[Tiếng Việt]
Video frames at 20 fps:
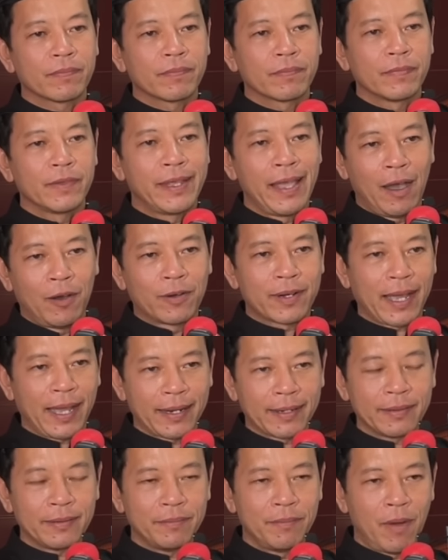dầu
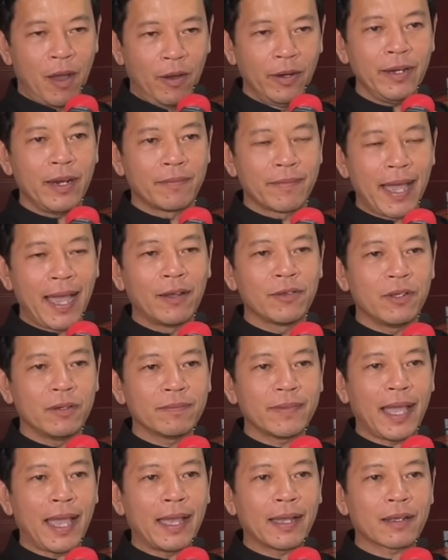rằng mỗi đồng đạo
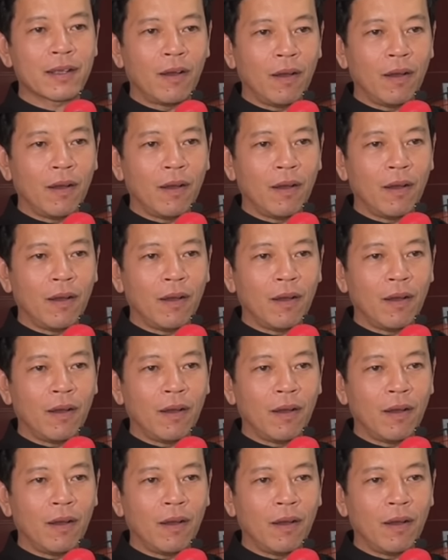chúng ta